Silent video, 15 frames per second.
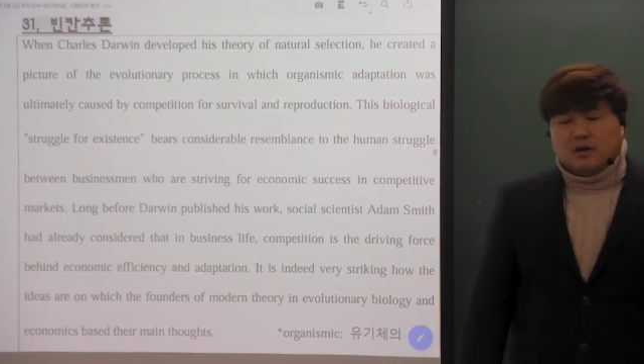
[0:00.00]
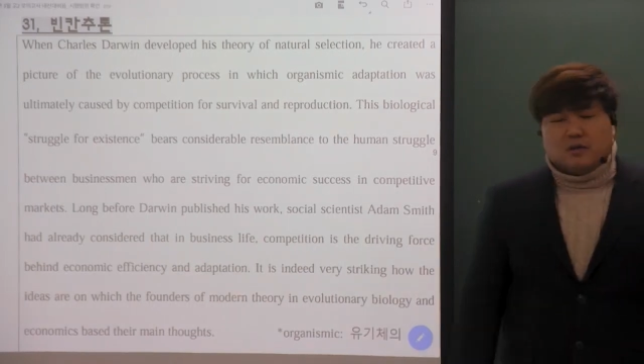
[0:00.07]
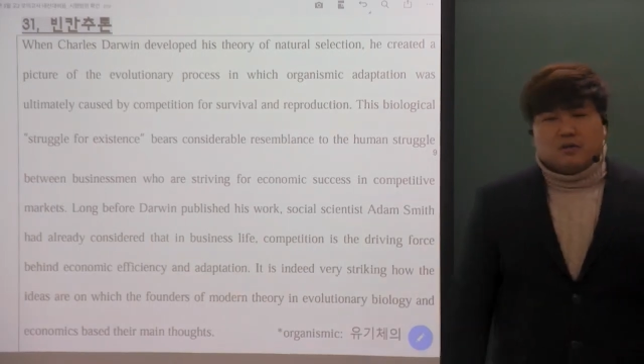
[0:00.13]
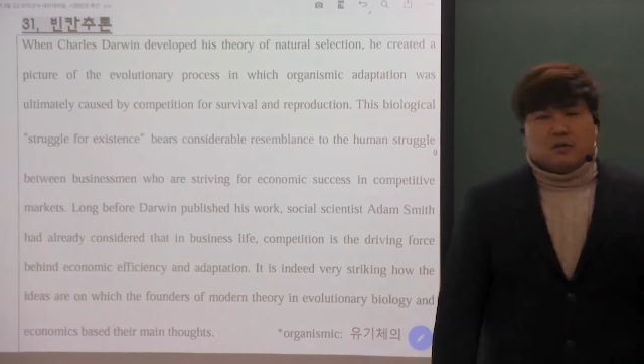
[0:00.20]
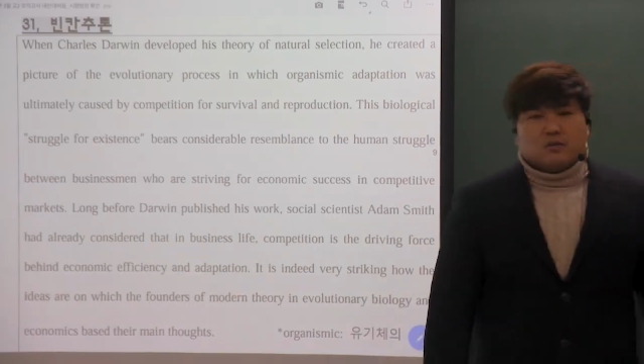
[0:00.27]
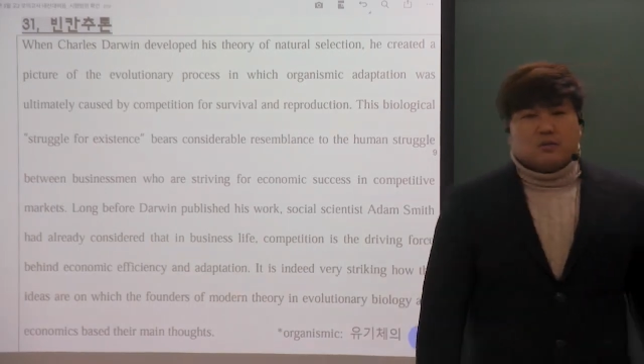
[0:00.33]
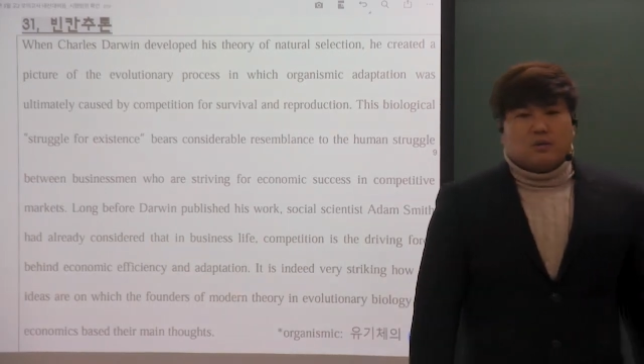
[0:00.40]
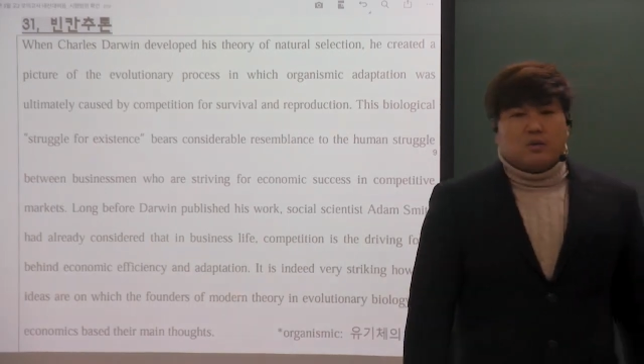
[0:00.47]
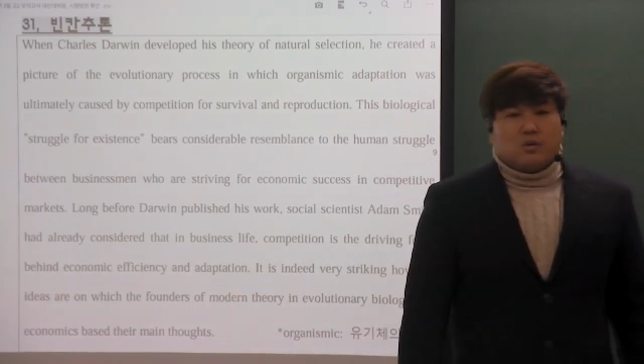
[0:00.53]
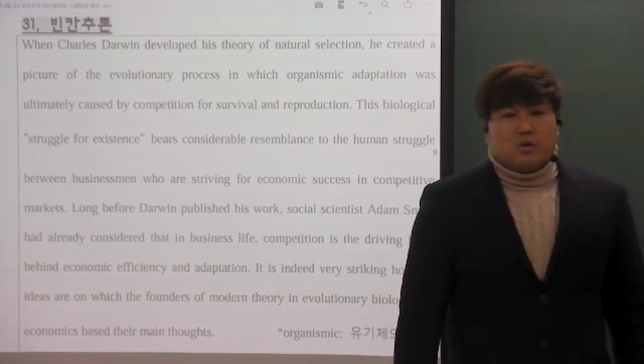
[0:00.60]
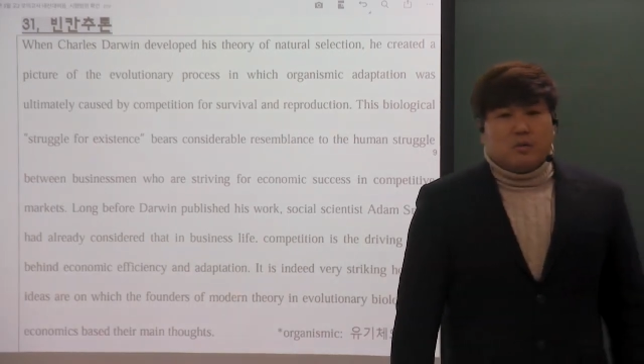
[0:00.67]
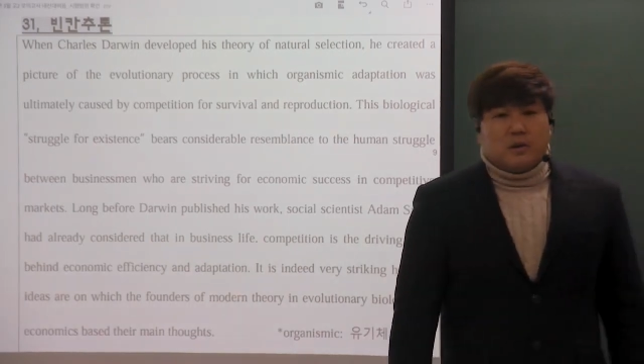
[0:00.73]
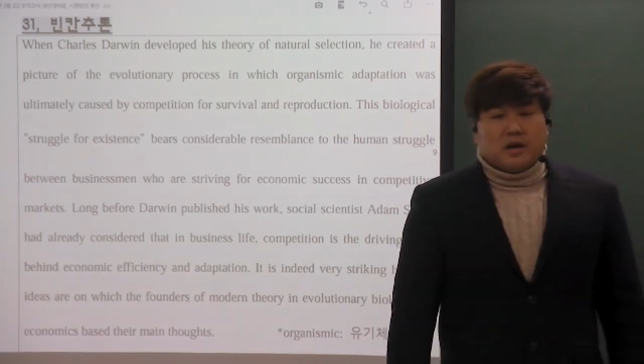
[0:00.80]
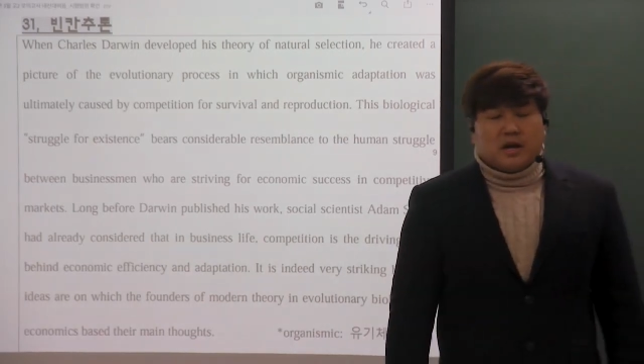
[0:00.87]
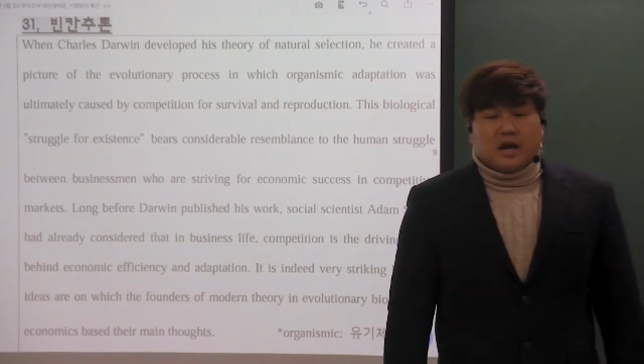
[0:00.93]
꼭
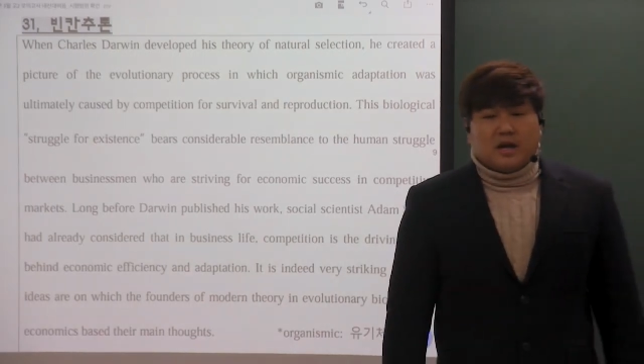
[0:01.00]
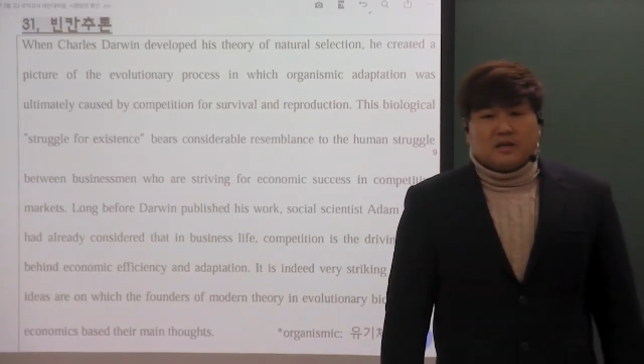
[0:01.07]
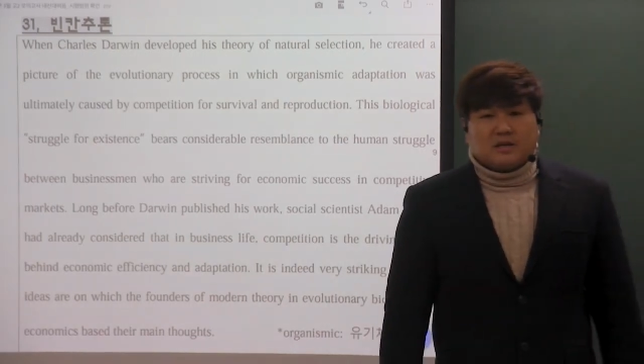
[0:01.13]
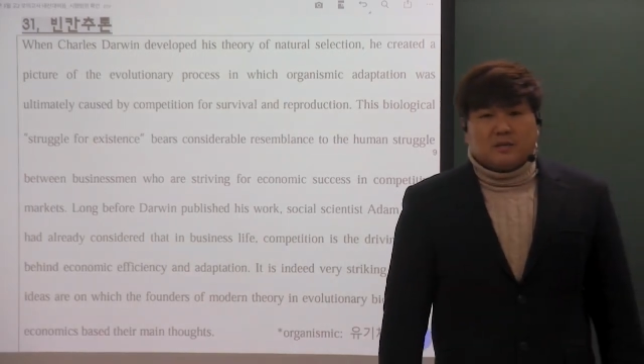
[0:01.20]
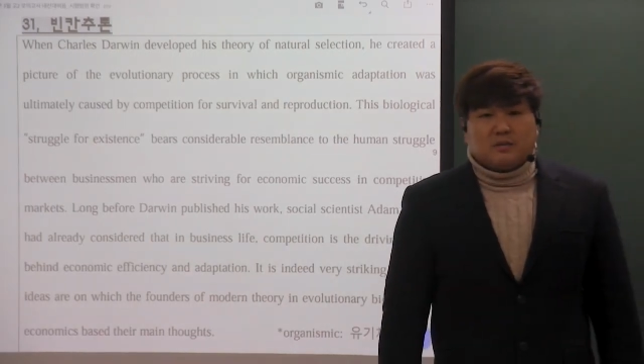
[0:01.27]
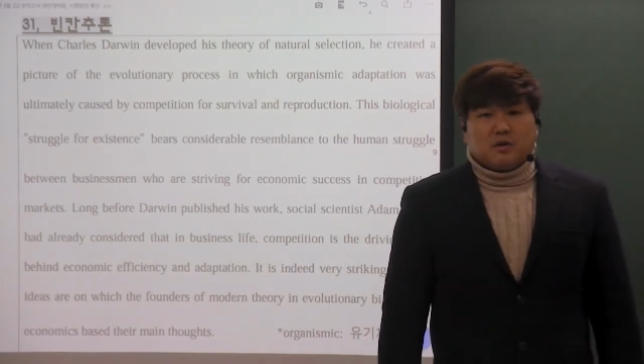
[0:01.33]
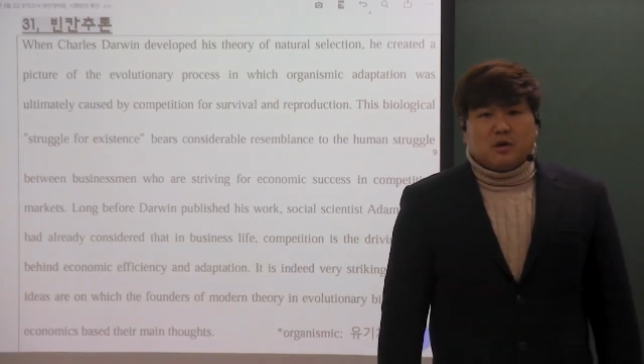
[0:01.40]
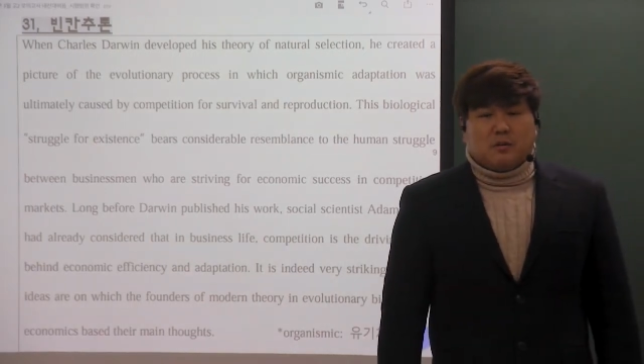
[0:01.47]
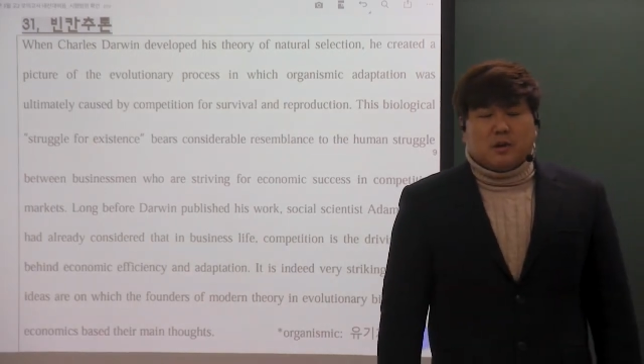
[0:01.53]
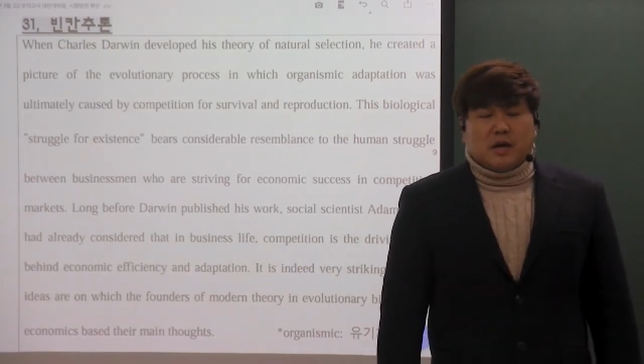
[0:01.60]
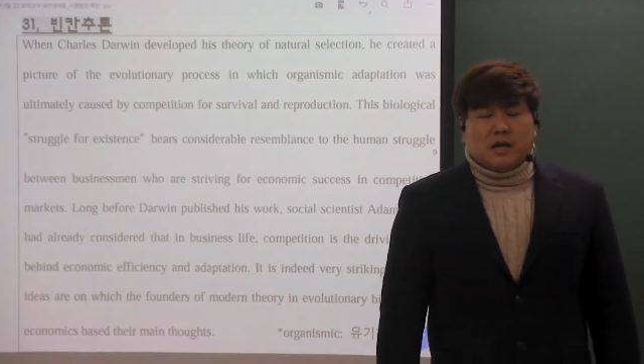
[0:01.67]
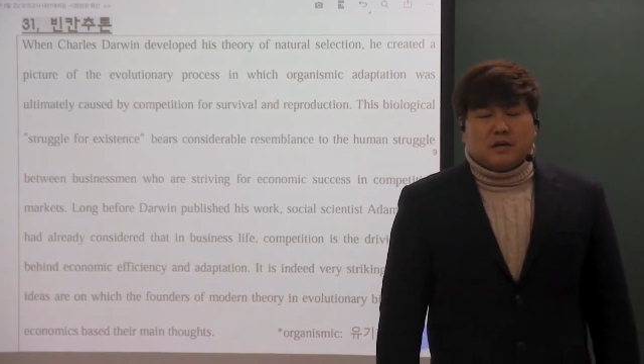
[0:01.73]
꼼꼼하게 삼켜봐야,